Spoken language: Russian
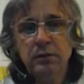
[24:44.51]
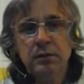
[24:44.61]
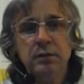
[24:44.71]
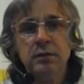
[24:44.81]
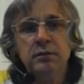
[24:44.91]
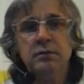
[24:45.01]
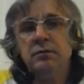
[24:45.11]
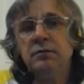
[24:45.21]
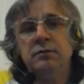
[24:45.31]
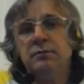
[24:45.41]

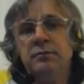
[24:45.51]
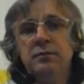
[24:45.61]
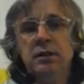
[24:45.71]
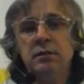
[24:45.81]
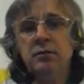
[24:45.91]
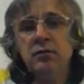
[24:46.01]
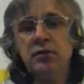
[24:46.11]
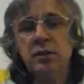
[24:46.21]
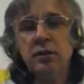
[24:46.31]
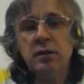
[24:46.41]
и а вот
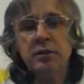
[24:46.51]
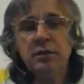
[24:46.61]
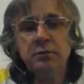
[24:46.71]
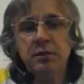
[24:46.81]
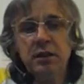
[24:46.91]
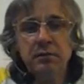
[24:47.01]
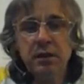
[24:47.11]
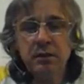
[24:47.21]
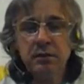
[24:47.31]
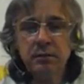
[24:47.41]
лучше сейчас, об этом да. не
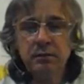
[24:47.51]
говорит.